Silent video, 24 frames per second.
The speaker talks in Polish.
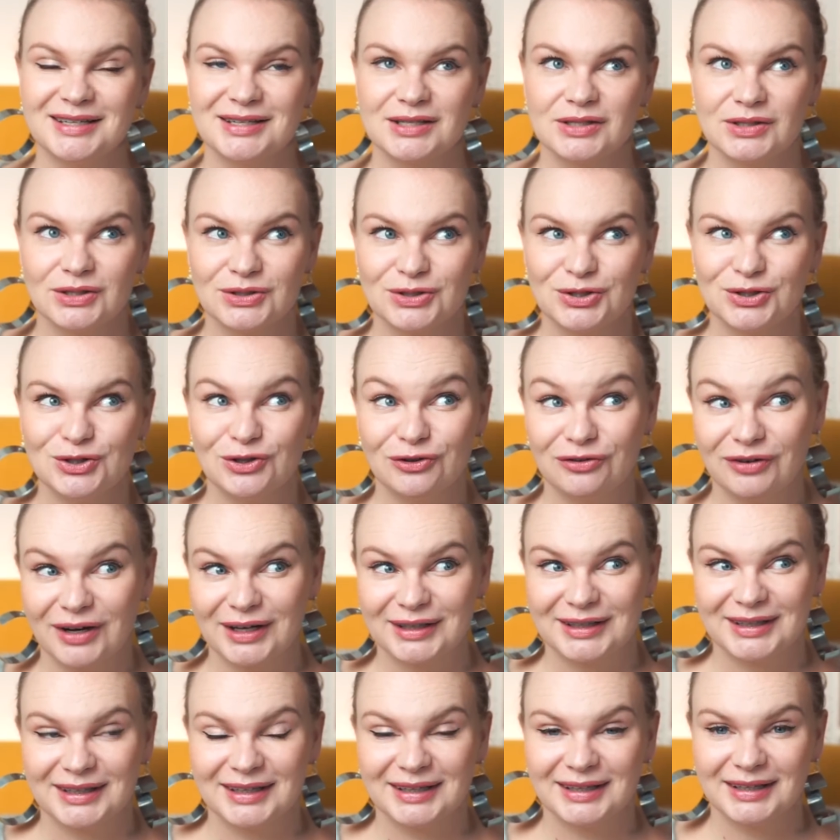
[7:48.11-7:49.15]

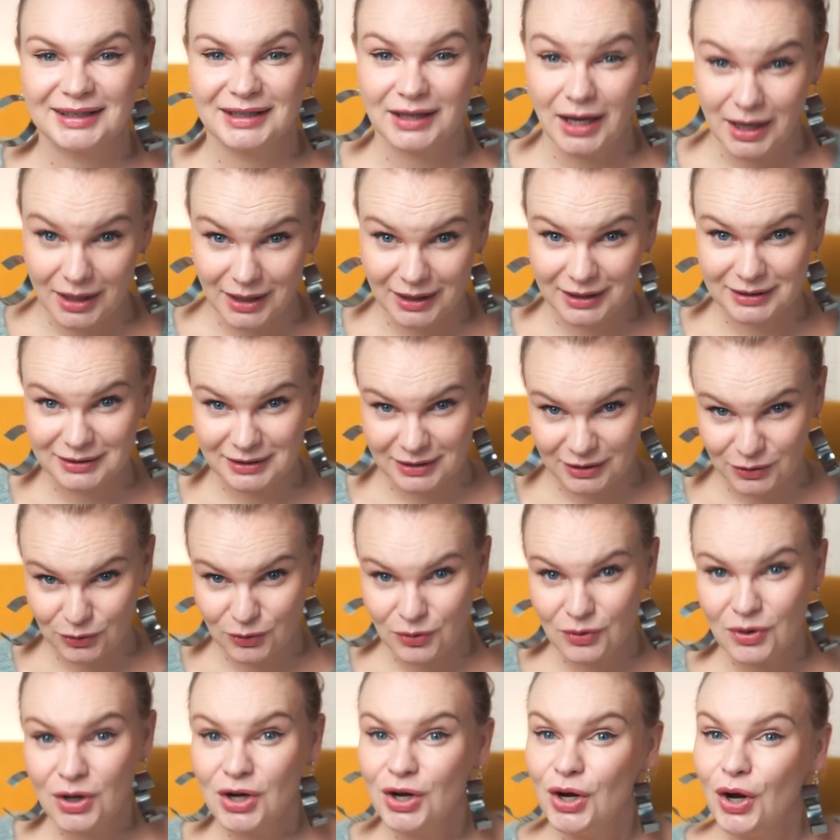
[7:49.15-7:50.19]
zdecydowanie
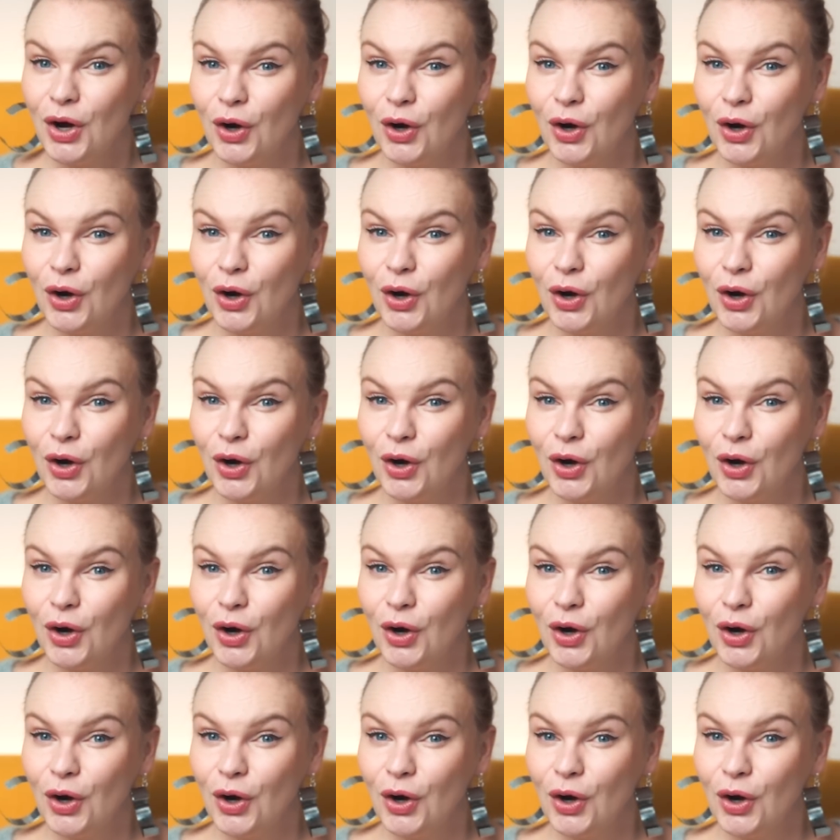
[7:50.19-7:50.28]
charakteru.